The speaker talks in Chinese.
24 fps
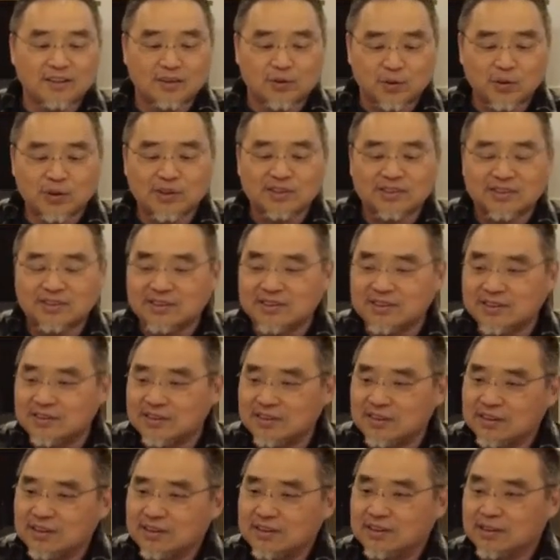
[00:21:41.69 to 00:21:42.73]
所以
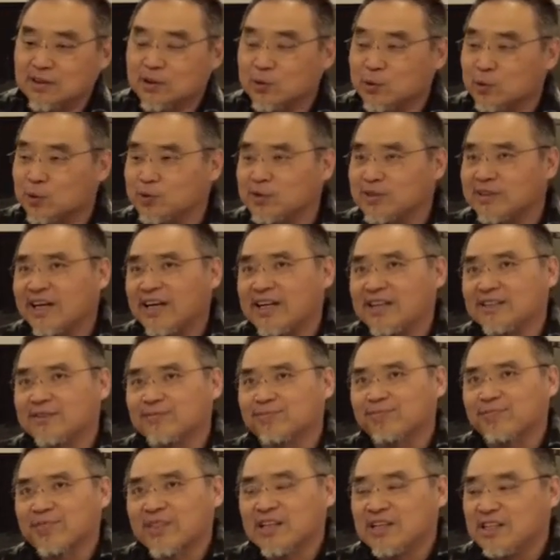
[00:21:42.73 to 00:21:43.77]
使徒在
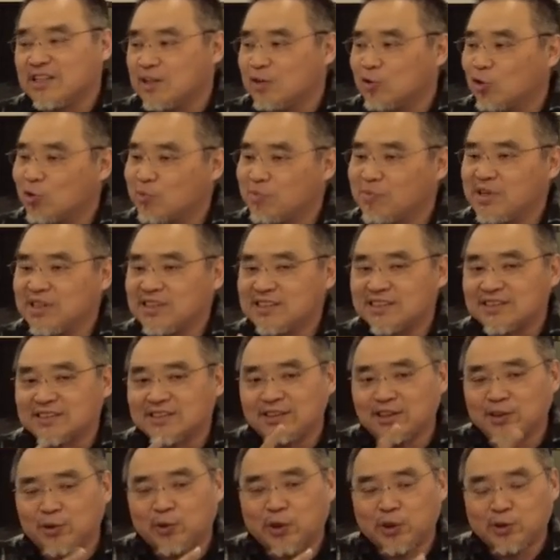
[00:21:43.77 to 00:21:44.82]
我们仔
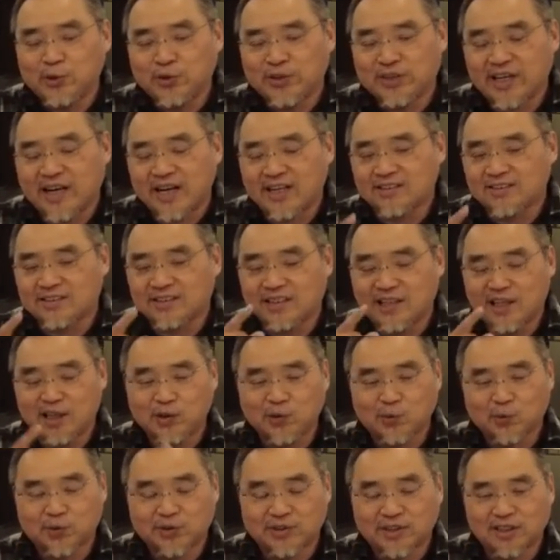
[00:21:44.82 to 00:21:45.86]
细回去看天
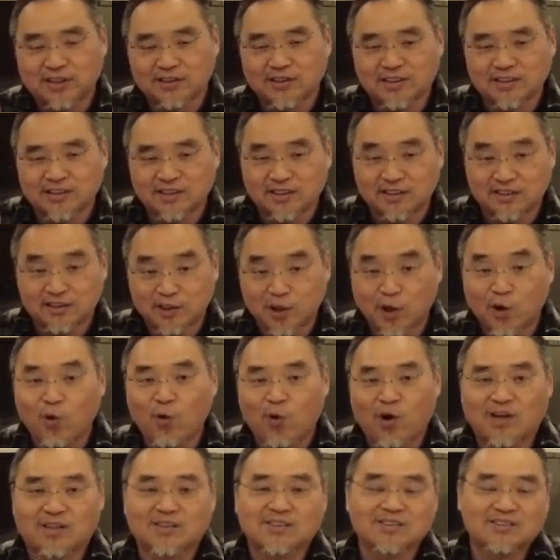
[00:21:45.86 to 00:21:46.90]
主教的这个教
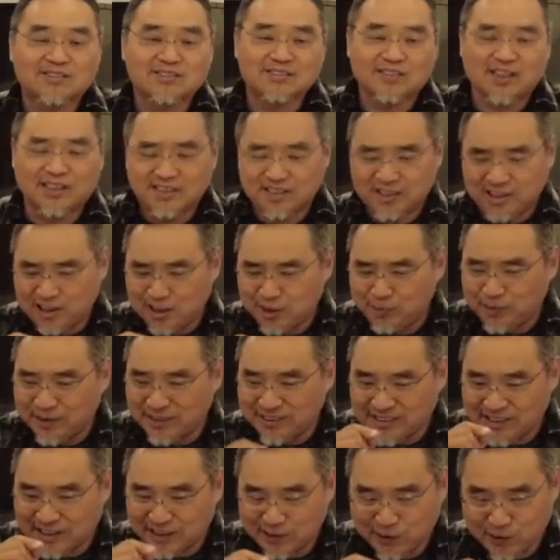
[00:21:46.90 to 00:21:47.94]
皇，他基
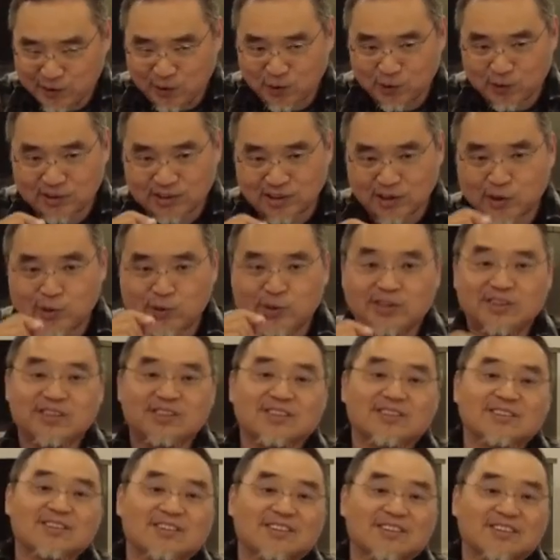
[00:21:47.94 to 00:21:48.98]
本上就有这个权
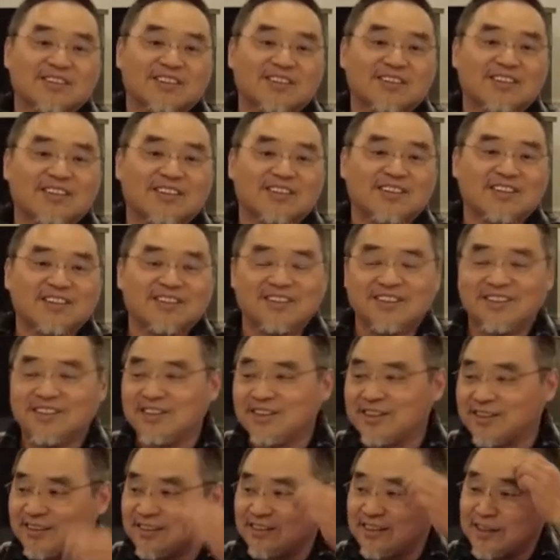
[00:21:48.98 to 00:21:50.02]
利。
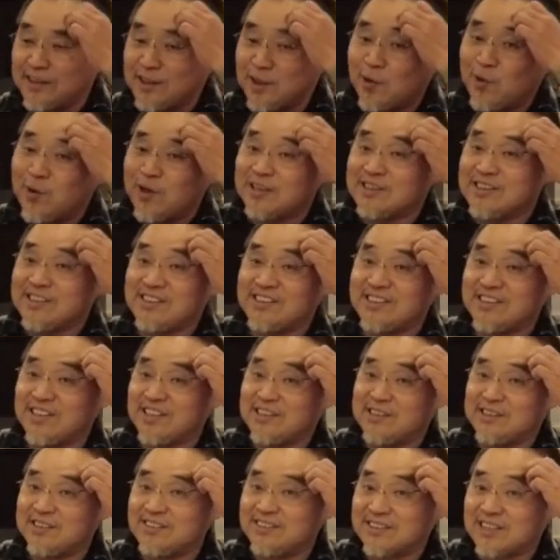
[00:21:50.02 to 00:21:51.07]
在教皇以
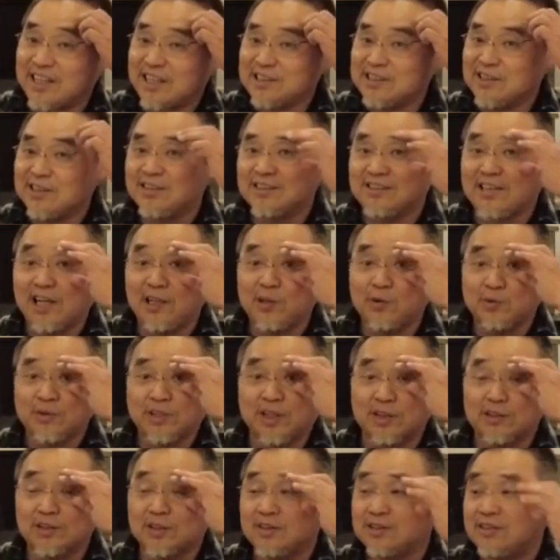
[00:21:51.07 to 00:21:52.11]
前，他是天主
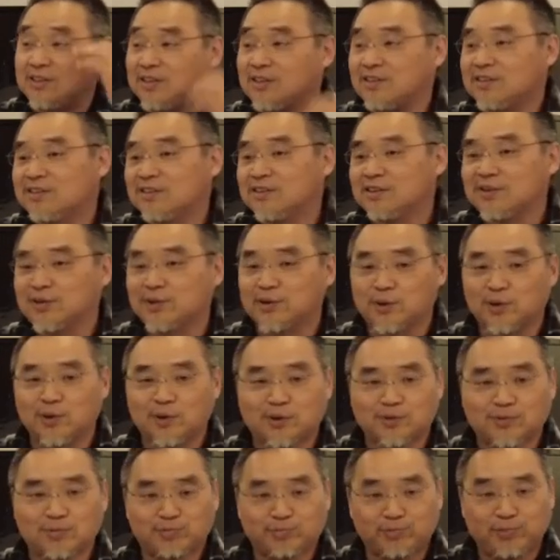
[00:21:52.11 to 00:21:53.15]
教是禁止使
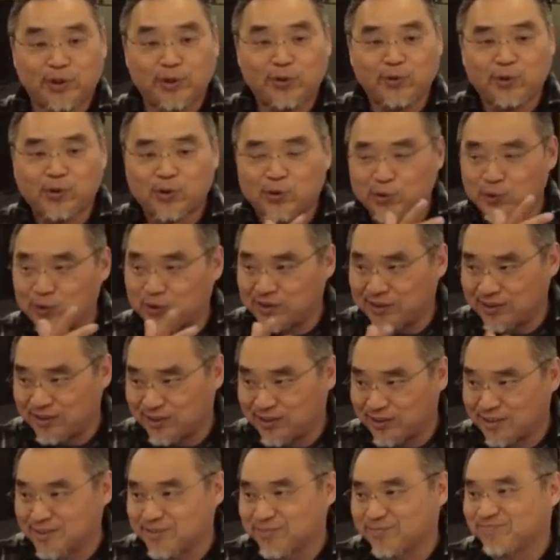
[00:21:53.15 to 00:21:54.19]
用避孕措
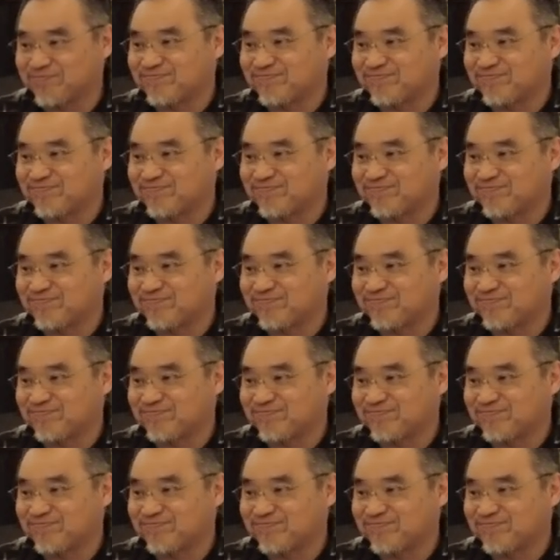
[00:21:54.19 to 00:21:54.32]
施的。